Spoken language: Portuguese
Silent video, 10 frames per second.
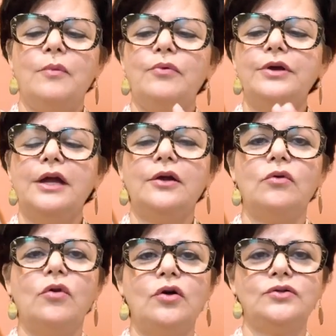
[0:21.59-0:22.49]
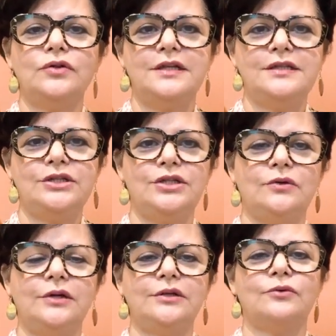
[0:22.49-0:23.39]
Por que, que eu gosto desse
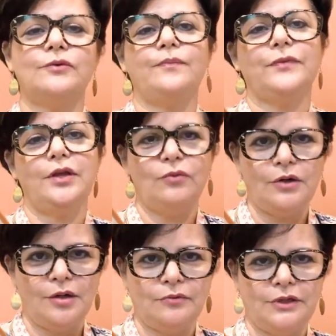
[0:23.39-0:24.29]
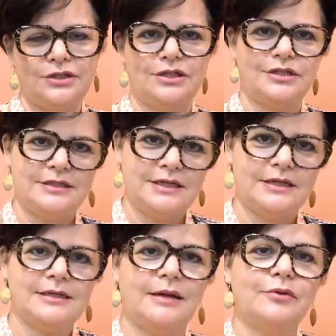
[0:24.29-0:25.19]
estilo retrô? Eu amo, né, gente? Vocês já
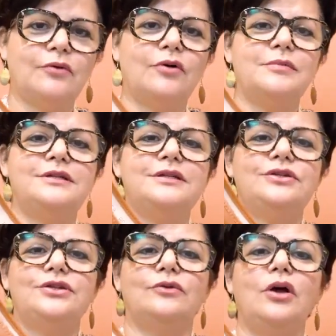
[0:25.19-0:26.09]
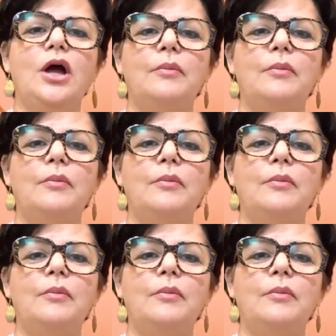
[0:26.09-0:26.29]
sabem que eu amo esse estilo.